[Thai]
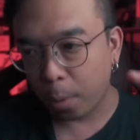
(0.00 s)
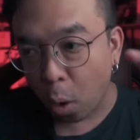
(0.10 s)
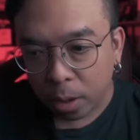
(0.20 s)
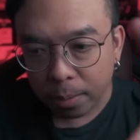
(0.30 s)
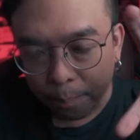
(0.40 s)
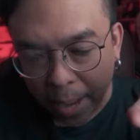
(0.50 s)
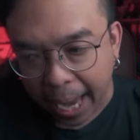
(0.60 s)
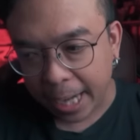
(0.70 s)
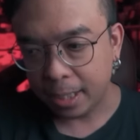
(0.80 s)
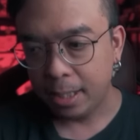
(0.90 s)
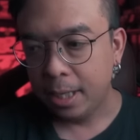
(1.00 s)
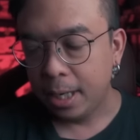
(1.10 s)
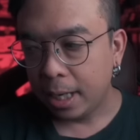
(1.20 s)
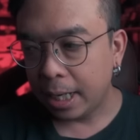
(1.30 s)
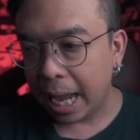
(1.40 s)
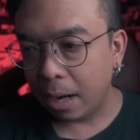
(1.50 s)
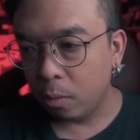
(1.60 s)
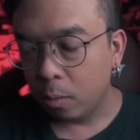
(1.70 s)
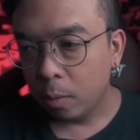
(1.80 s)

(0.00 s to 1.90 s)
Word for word: ปล้นแบงก์แล้ว